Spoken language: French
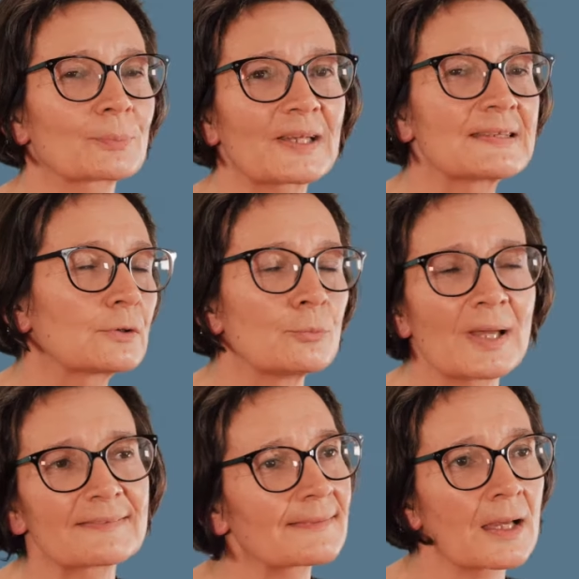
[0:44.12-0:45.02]
pratique le
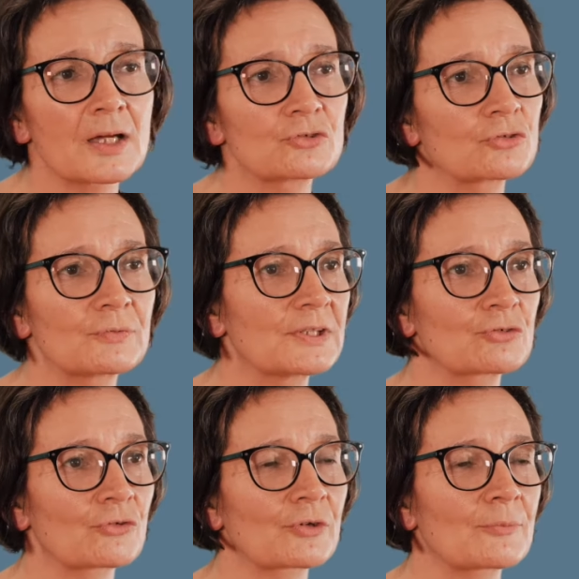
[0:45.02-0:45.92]
massage, je fais
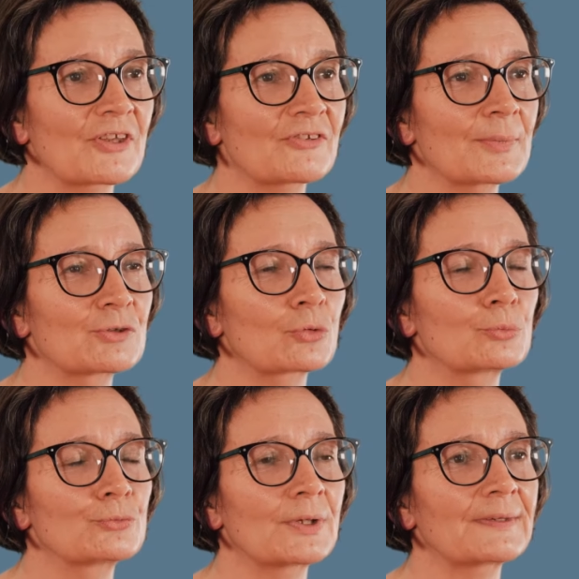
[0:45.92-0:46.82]
des choses comme ça, ça m'a toujours
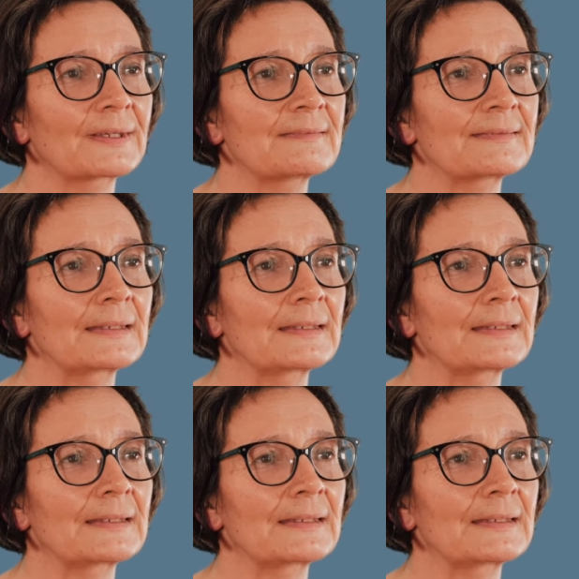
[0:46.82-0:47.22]
beaucoup intéressé.